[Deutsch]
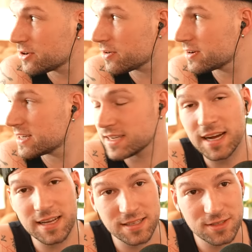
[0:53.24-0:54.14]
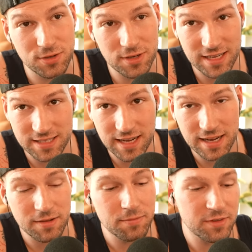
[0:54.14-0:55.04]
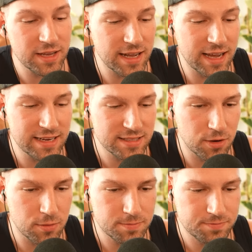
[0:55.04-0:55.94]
Trockener Tag, sonniger Tag. Wir gehen rein, let's go.